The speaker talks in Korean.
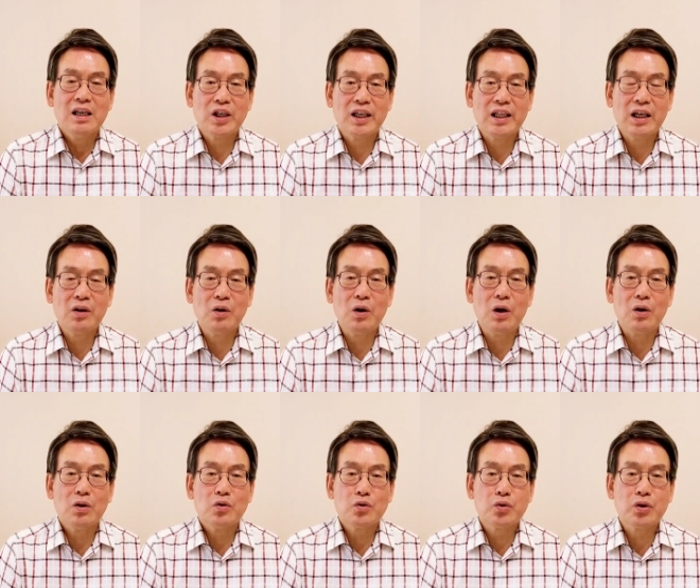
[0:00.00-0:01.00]

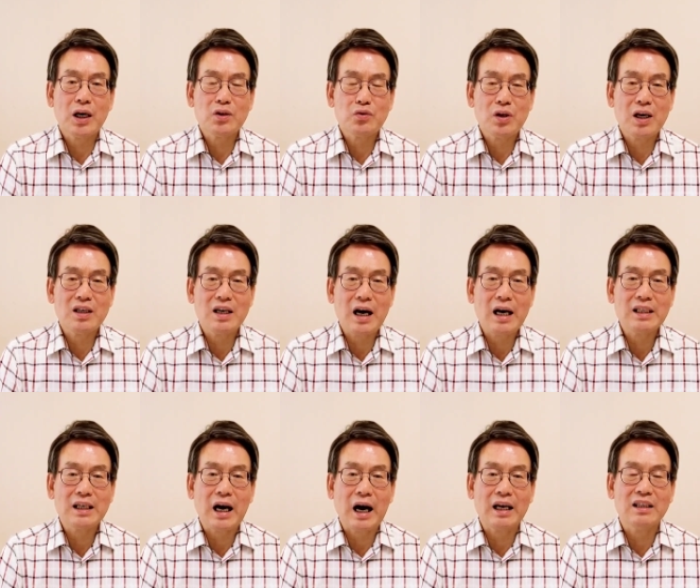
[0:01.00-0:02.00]
제대로 추가 수사를
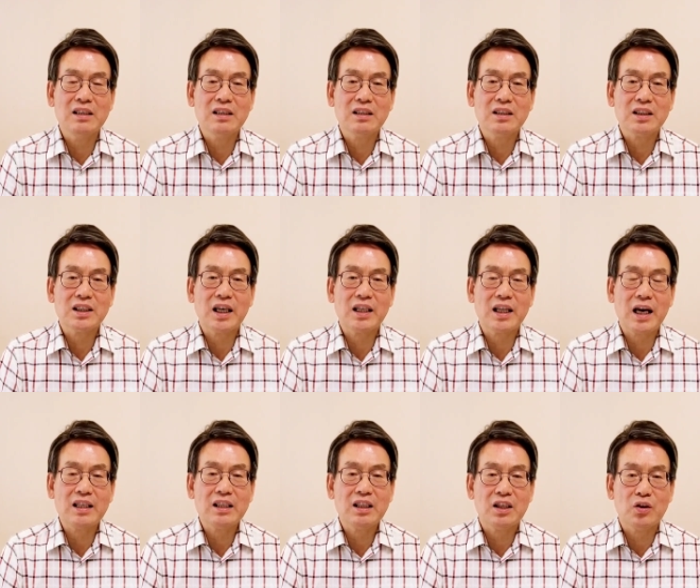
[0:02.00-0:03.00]
하지 않을 것에
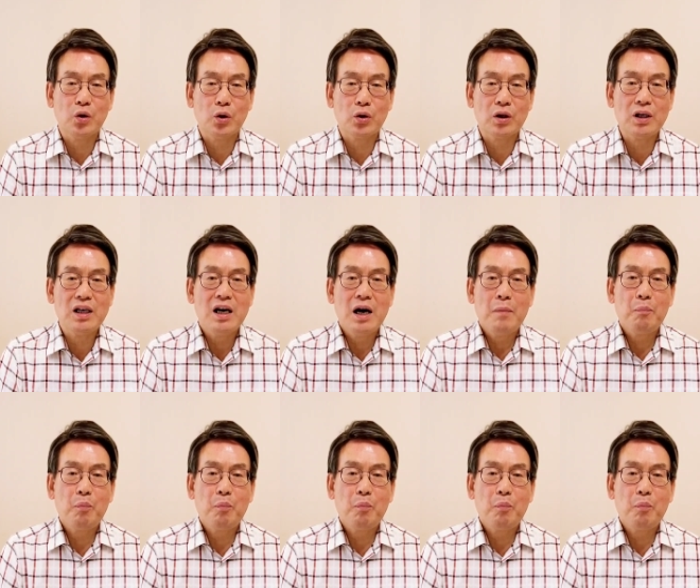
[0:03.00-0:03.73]
대한 경고를